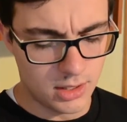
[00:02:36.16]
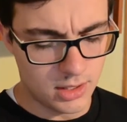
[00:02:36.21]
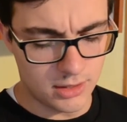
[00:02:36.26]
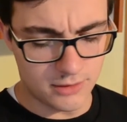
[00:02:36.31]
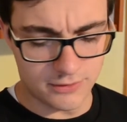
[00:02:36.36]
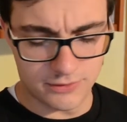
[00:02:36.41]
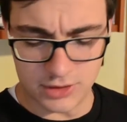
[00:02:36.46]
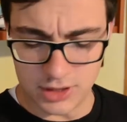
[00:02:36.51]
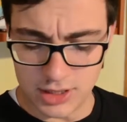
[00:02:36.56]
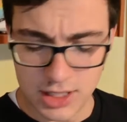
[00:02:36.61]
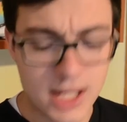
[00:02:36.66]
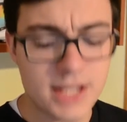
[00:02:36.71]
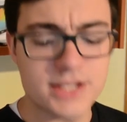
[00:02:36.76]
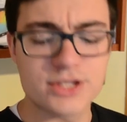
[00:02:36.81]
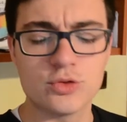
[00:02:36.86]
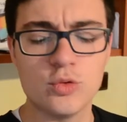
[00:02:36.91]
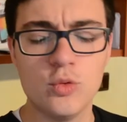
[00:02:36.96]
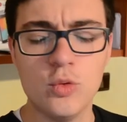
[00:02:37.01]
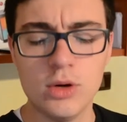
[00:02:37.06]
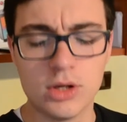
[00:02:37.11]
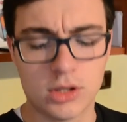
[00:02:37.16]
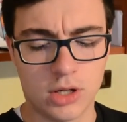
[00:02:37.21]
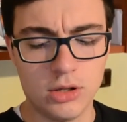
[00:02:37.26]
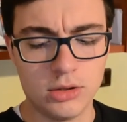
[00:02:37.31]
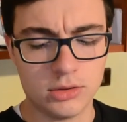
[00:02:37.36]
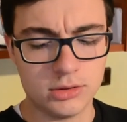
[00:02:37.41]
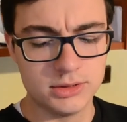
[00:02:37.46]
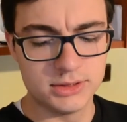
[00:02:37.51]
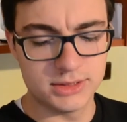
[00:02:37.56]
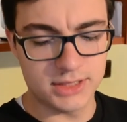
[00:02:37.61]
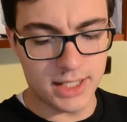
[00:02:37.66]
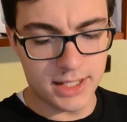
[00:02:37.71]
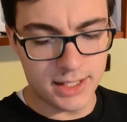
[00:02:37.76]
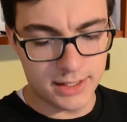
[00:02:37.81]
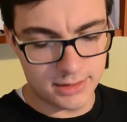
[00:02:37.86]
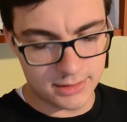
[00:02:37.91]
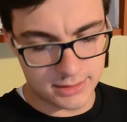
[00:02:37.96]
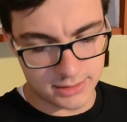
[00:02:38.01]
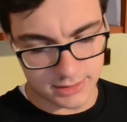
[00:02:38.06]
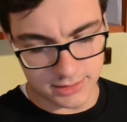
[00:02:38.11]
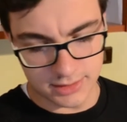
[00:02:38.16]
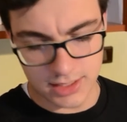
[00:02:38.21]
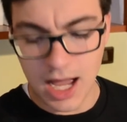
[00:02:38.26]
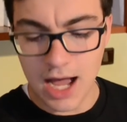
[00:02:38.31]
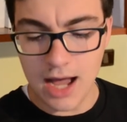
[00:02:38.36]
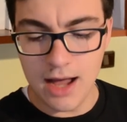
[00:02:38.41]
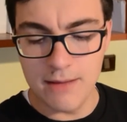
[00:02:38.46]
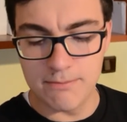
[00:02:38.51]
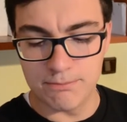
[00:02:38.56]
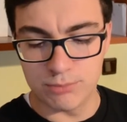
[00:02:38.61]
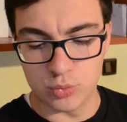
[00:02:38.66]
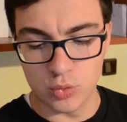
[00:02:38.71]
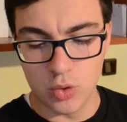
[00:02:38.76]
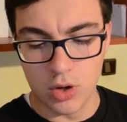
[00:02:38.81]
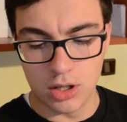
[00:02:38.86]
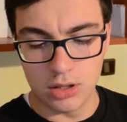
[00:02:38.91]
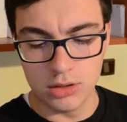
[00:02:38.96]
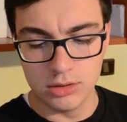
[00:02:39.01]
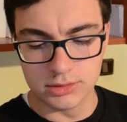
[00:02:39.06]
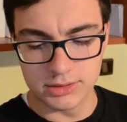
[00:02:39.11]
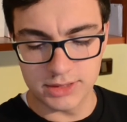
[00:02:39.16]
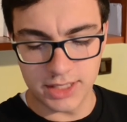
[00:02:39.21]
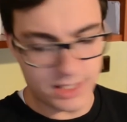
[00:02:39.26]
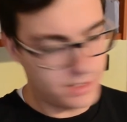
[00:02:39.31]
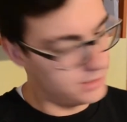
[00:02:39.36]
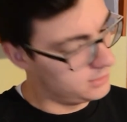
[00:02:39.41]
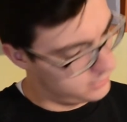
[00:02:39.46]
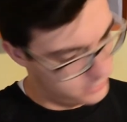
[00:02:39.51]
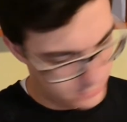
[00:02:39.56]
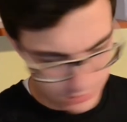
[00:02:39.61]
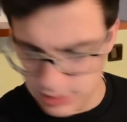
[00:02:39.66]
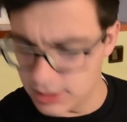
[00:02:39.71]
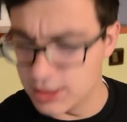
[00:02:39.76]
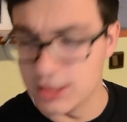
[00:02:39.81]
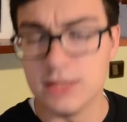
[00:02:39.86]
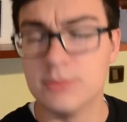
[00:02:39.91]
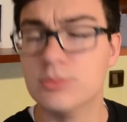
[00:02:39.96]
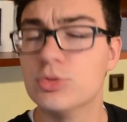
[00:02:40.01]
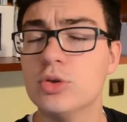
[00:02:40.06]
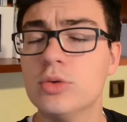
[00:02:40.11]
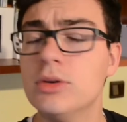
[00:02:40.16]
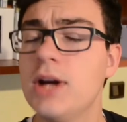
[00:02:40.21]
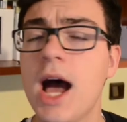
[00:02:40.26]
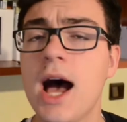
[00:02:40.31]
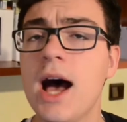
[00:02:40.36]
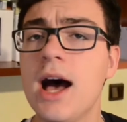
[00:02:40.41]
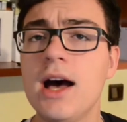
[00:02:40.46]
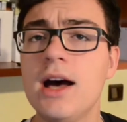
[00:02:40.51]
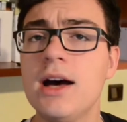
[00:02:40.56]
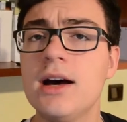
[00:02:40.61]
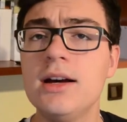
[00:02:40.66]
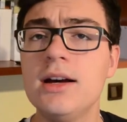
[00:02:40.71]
Wlazł kotek na płotek i mruga.